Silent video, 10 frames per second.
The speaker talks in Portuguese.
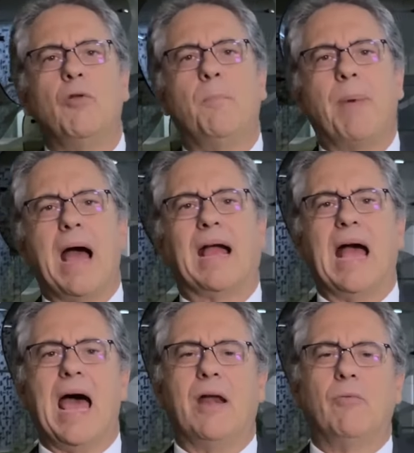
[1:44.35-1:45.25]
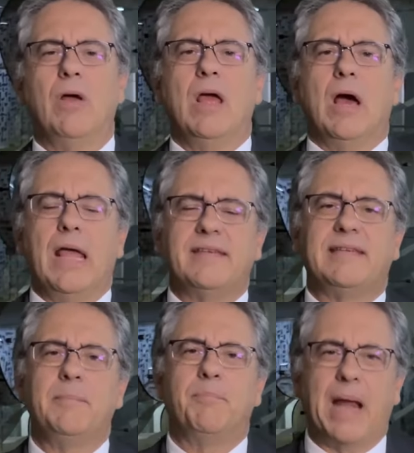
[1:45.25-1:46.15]
não pagaram
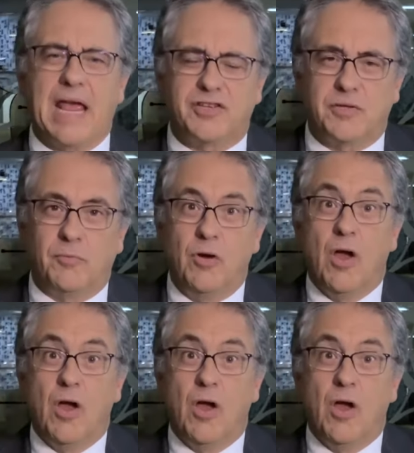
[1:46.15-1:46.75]
esse empréstimo.